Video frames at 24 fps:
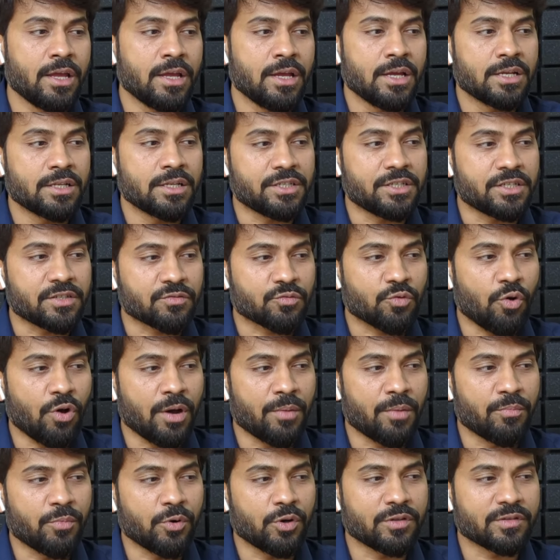जिसको
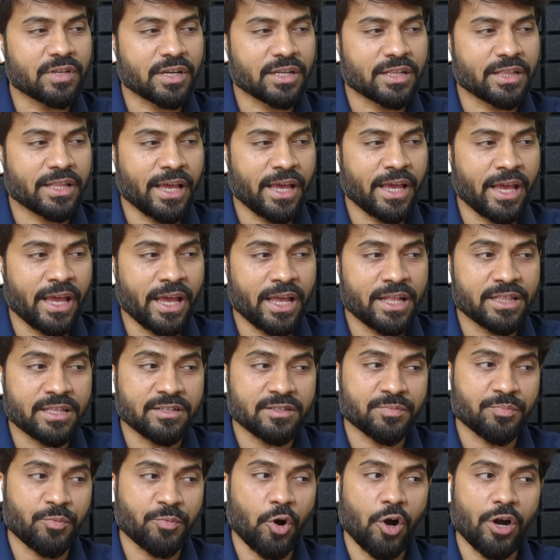हम बोल सकते हैं
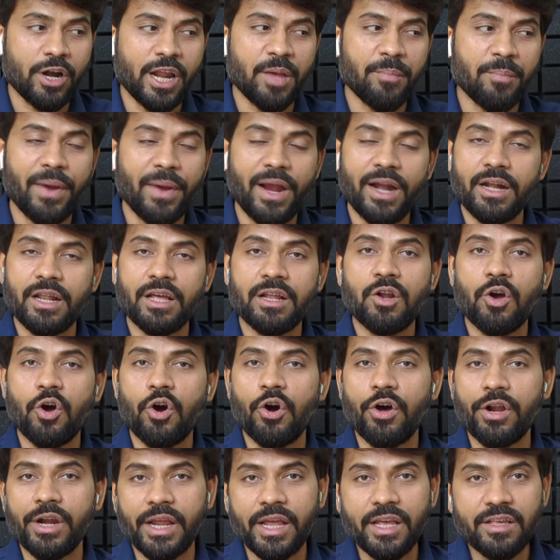दिस ब्रॉडनिंग पैटर्न
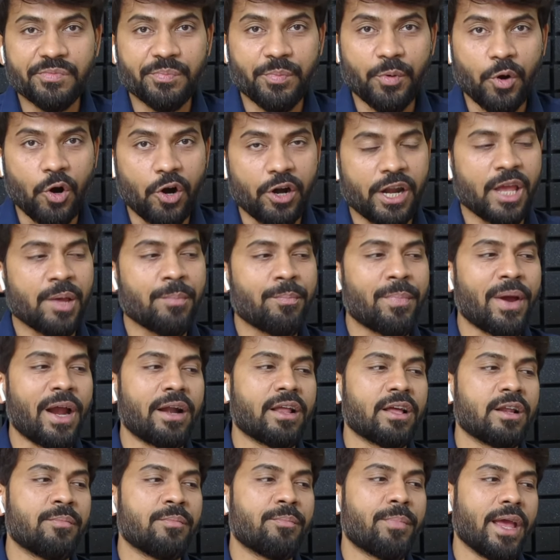और इस ब्रॉडनिंग
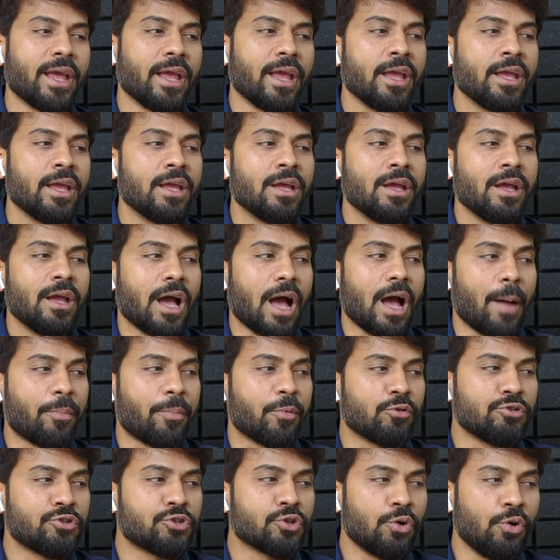पैटर्न पे
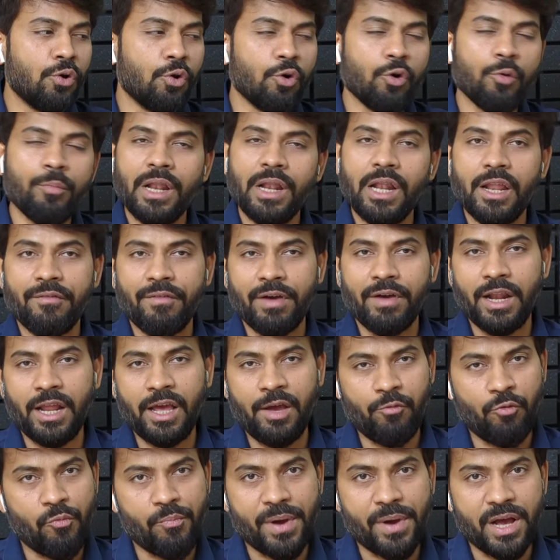आपको जो लो मिलने वाला है
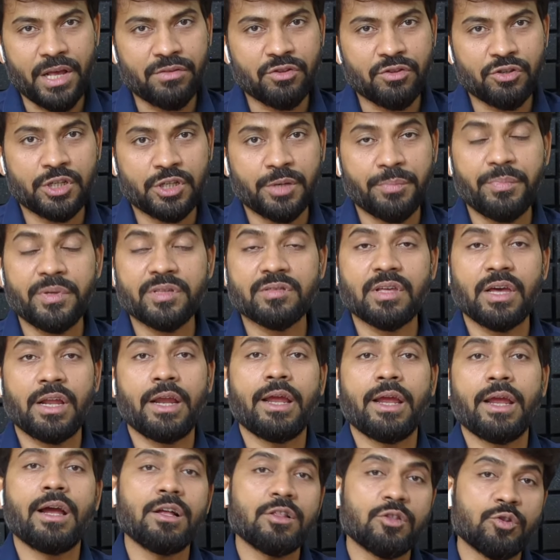वो 526 का
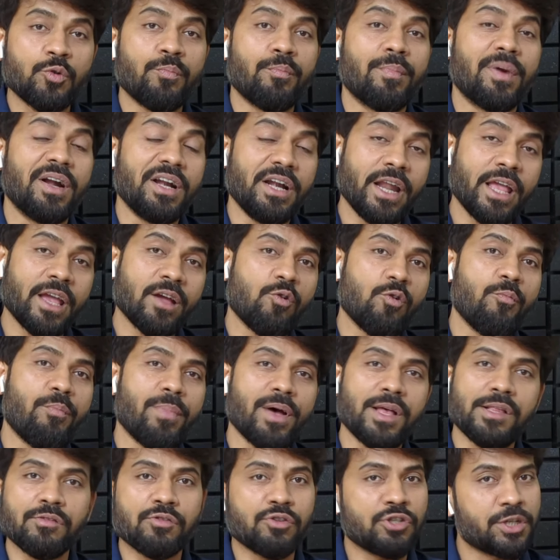रहेगा तो मंडे को
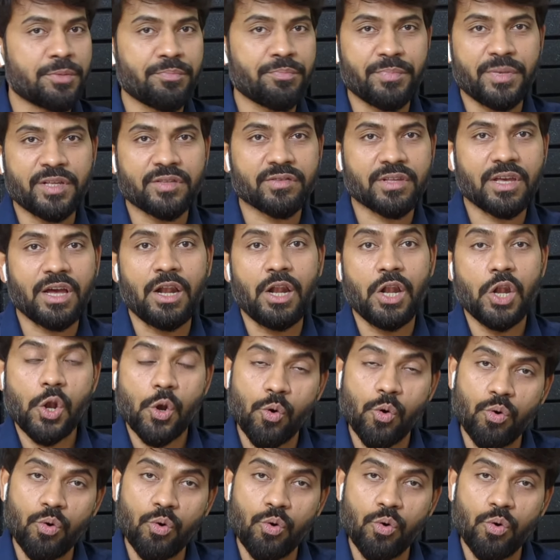526 का लो